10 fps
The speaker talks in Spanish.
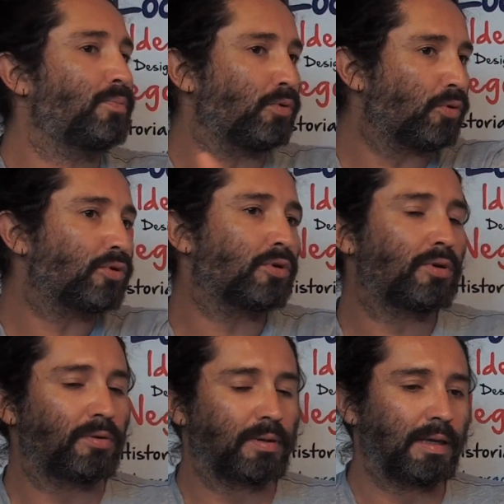el producto,
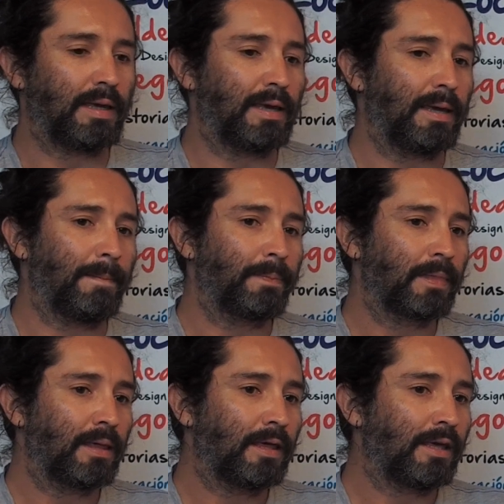eh,
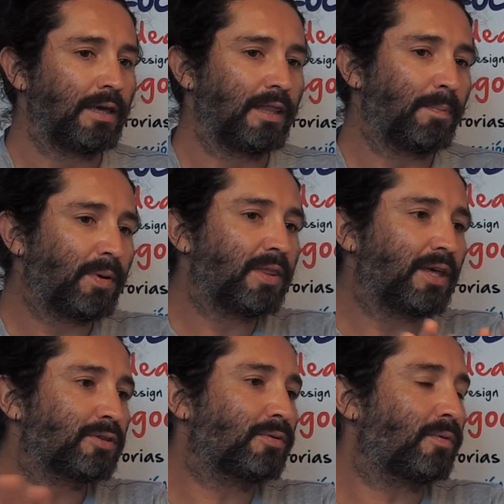y después de
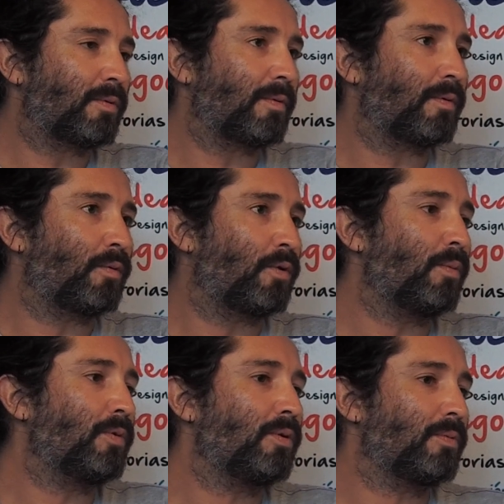eso,
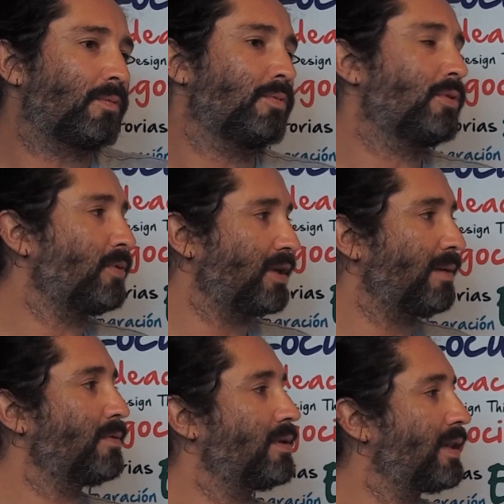cómo uno, por
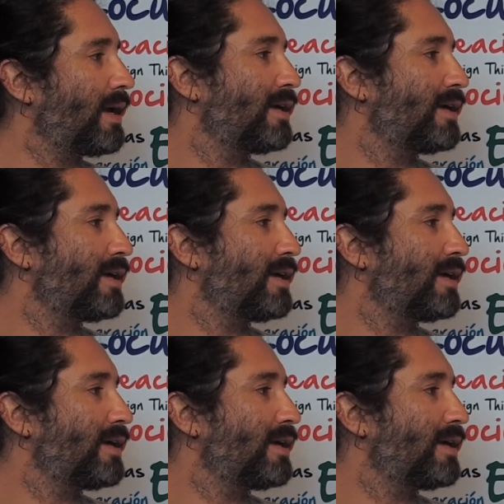ejemplo, en el